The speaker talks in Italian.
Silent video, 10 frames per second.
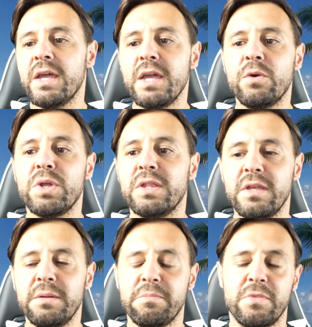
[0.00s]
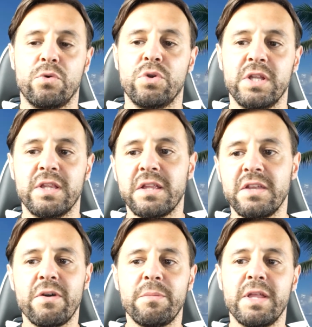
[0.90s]
e quindi
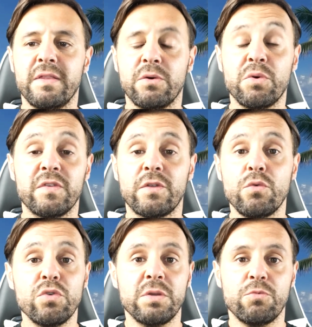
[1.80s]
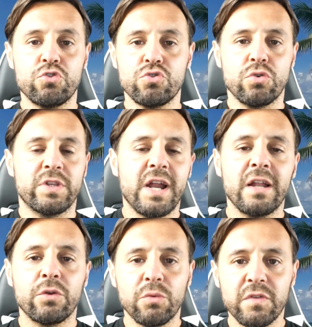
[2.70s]
orientativamente questo è l'ultimo giorno tra
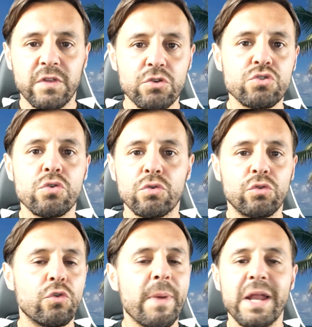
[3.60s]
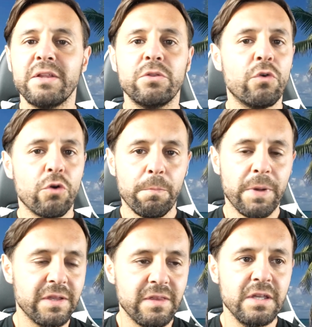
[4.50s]
l'altro questo è il giorno domani dovrò
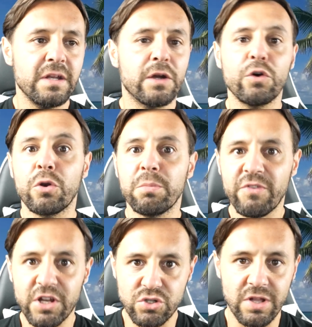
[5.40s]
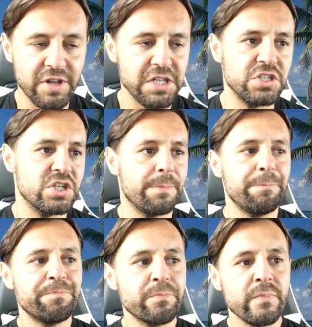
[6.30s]
partire ancora non mi faccio la valigia
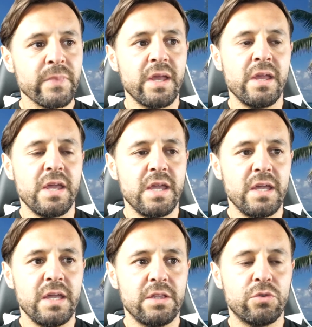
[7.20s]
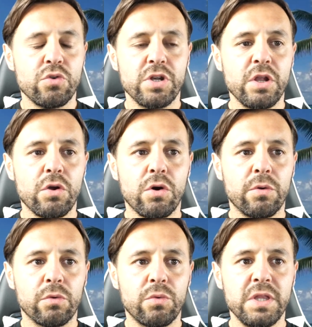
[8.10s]
e
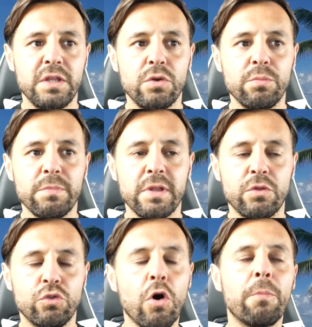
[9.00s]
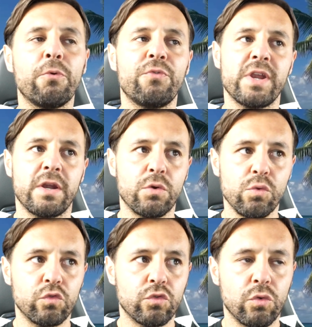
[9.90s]
tornerò quindi non dopo
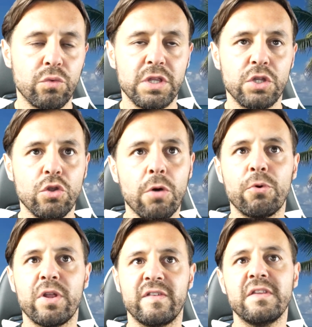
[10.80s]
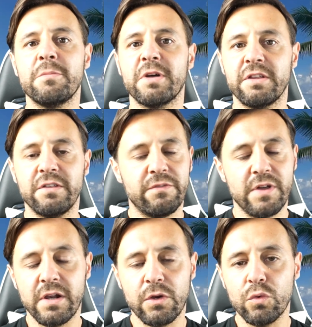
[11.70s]
Ferragosto quindi dopo la settimana di
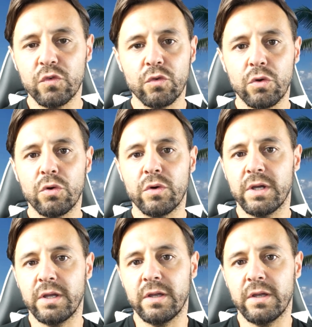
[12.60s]
Ferragosto